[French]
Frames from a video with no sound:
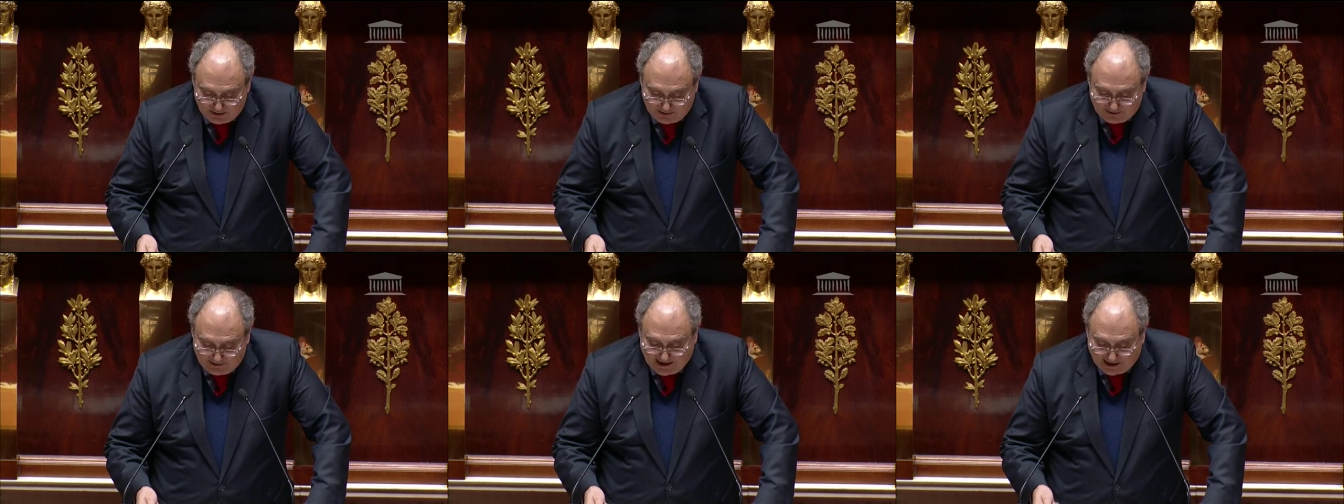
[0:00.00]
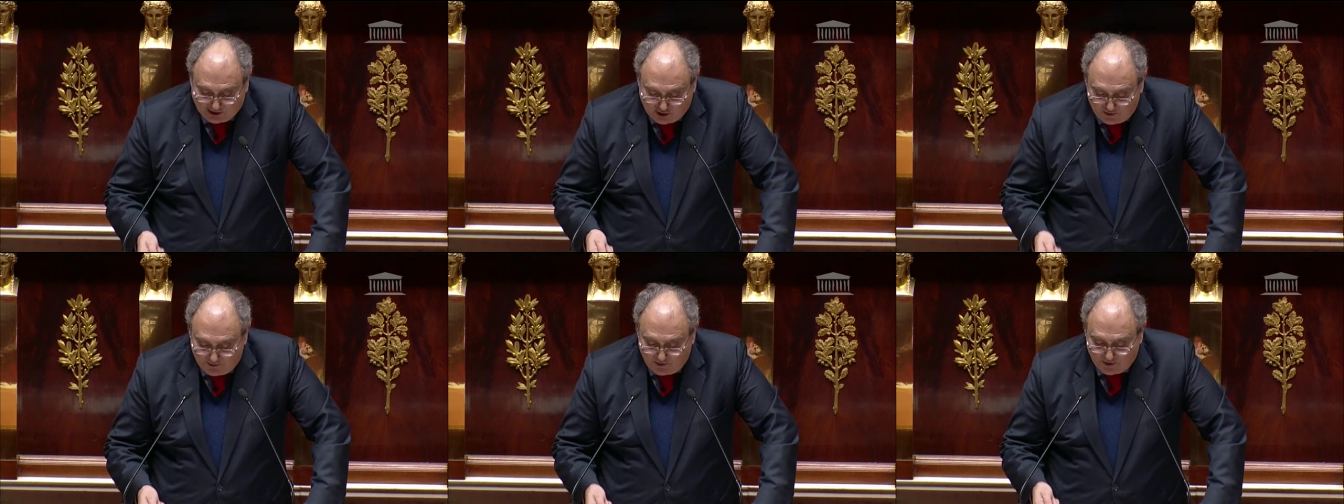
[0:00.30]

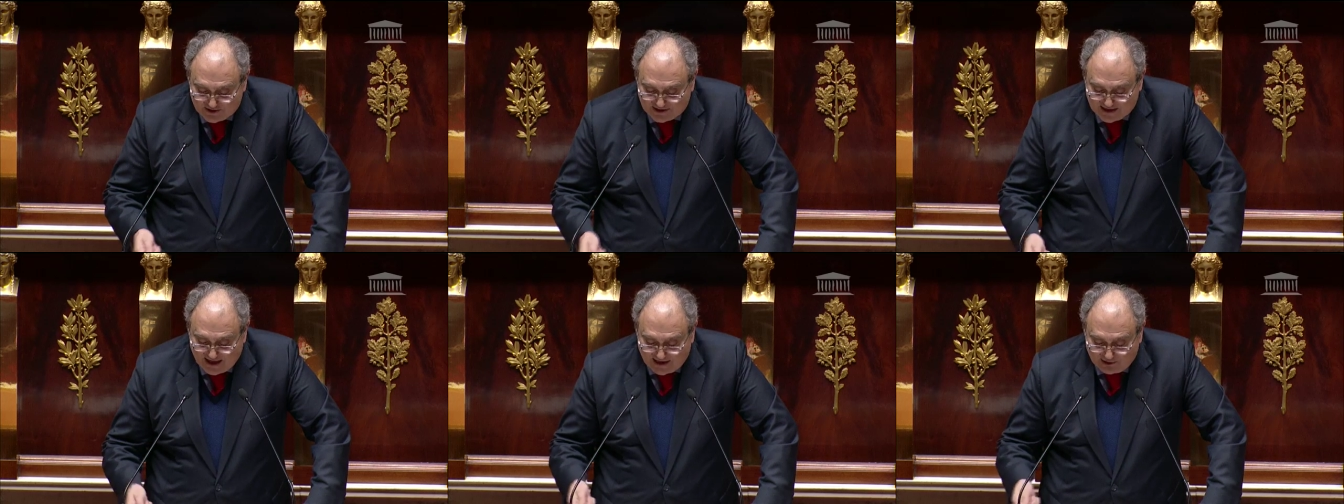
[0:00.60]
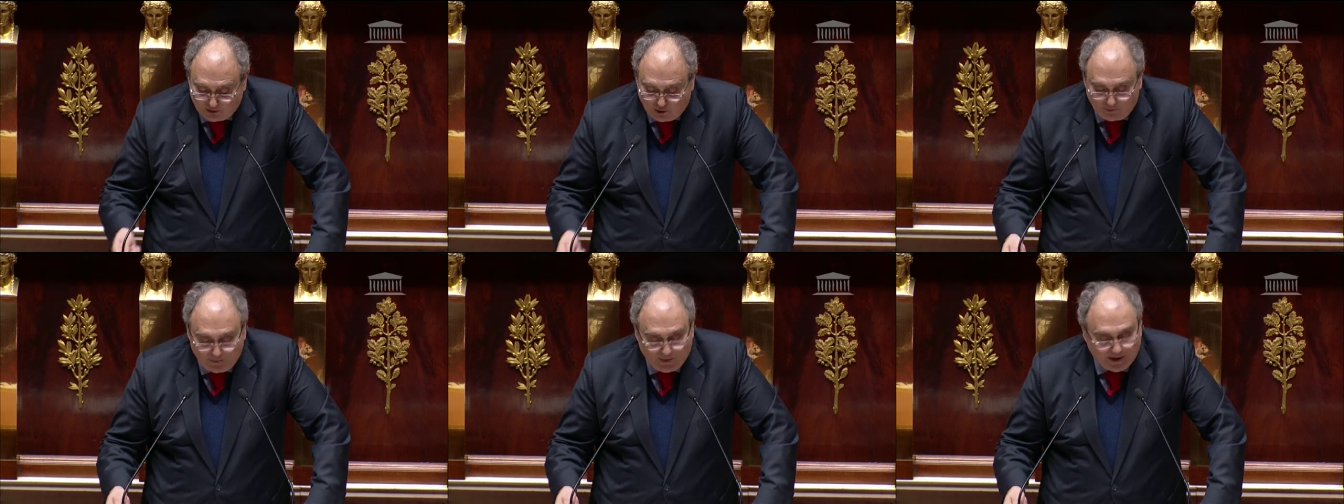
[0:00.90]
n'a commencé à
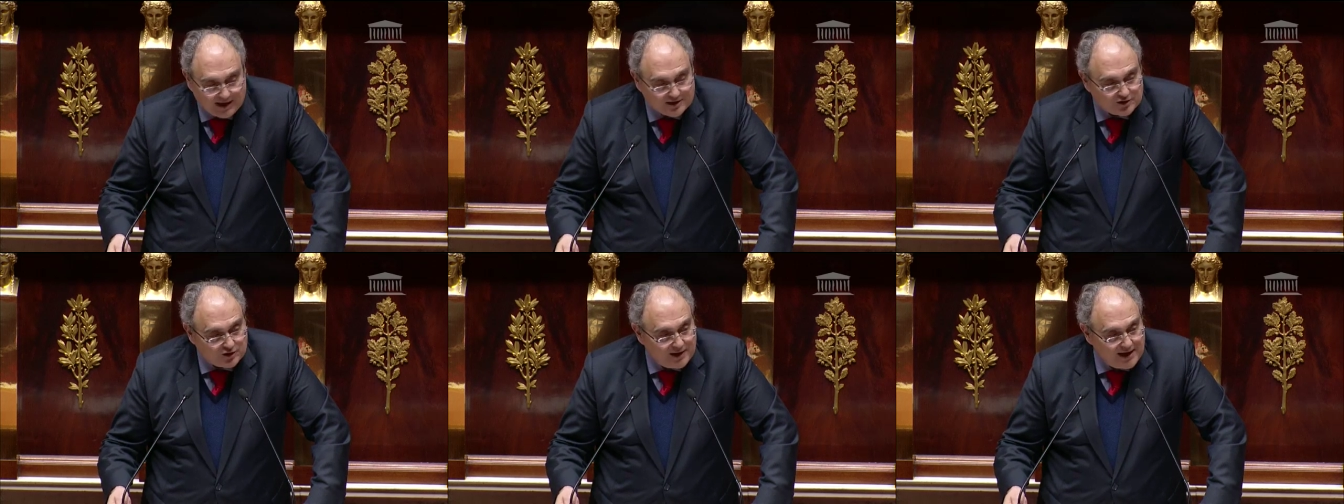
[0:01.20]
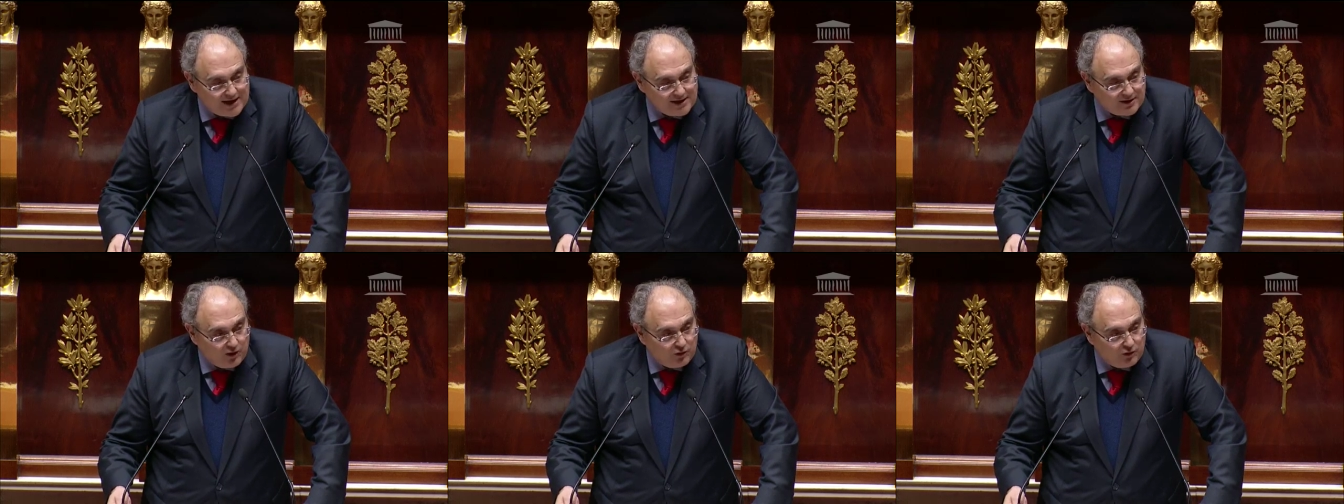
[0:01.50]
être
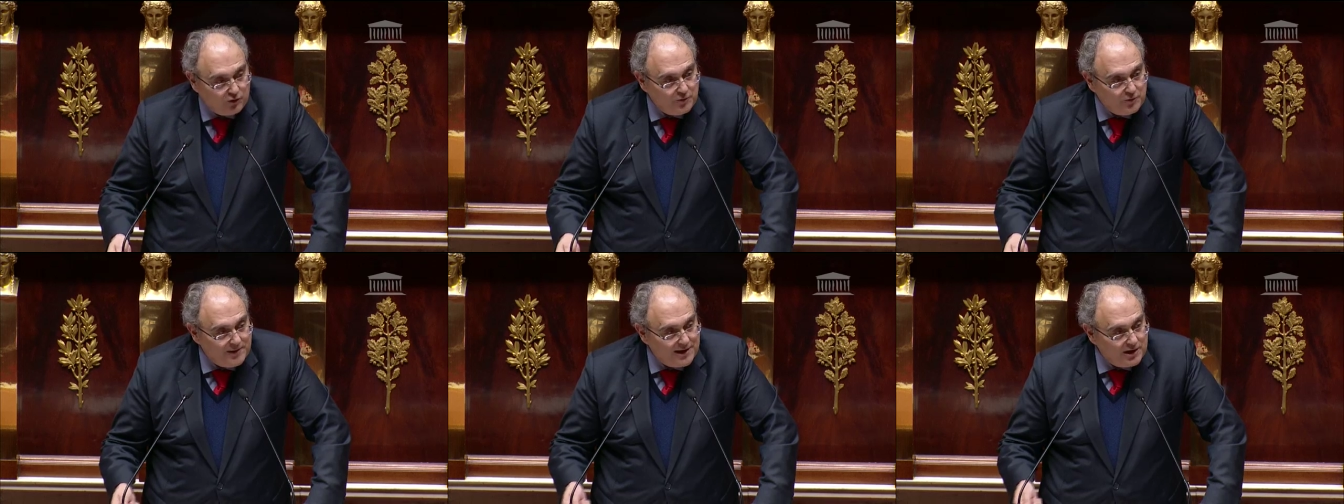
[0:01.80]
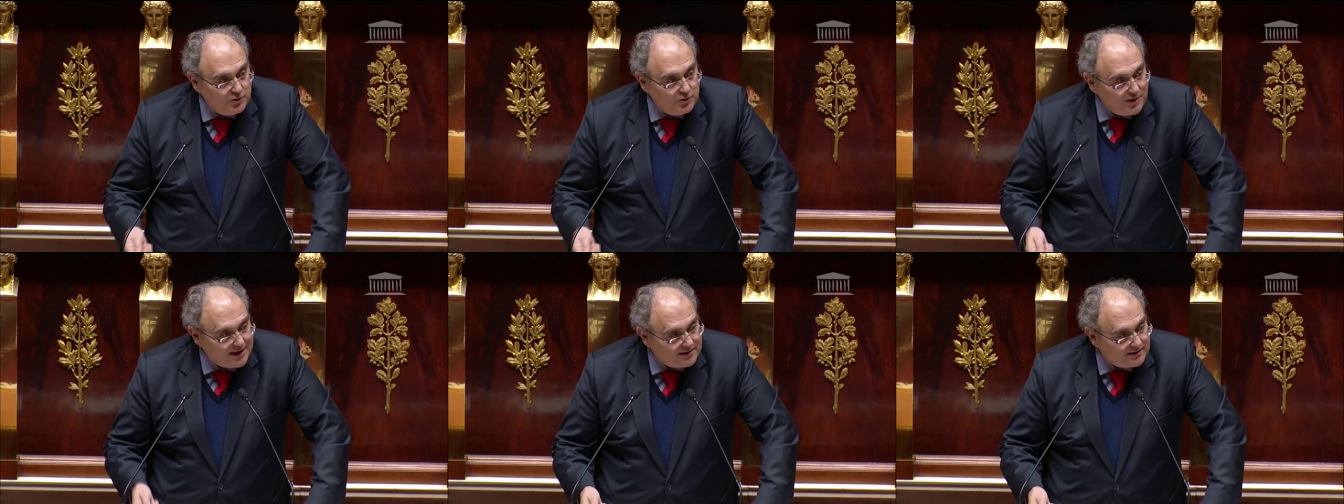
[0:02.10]
opérationnel qu'en
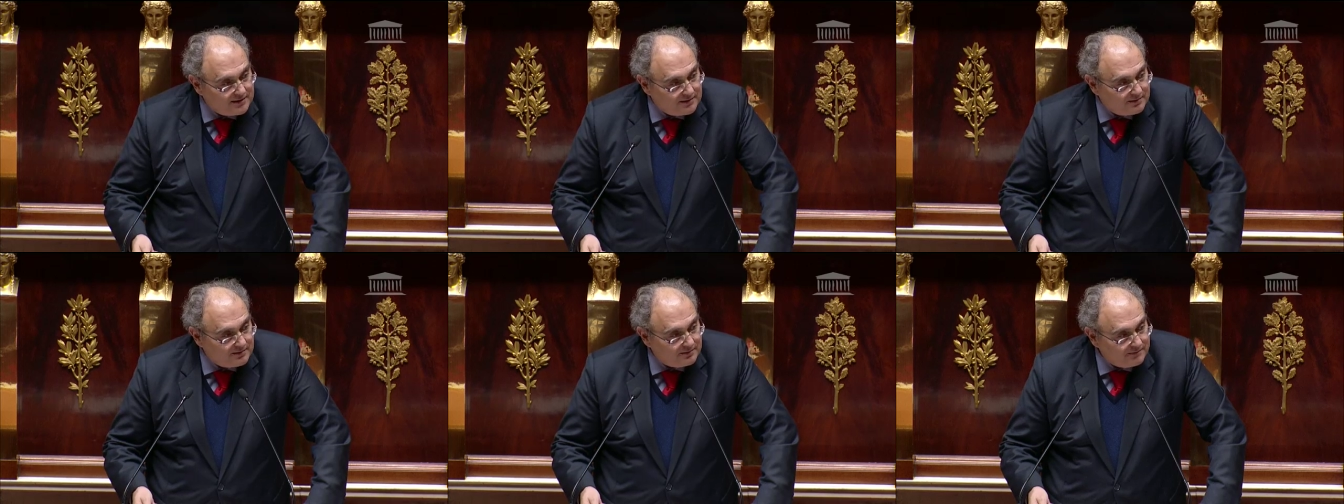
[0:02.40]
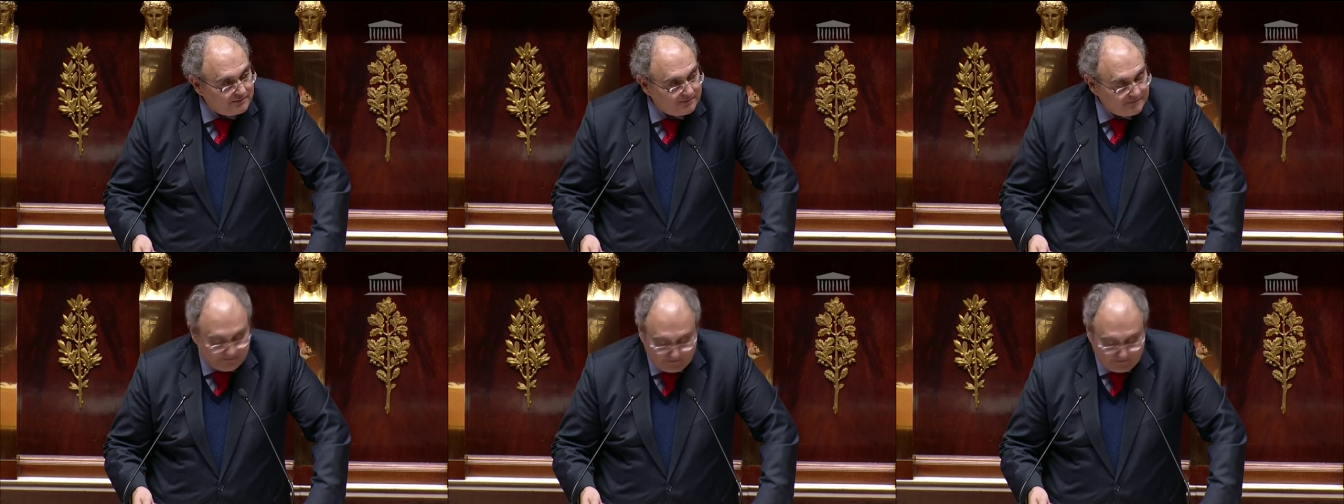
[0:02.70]
2008.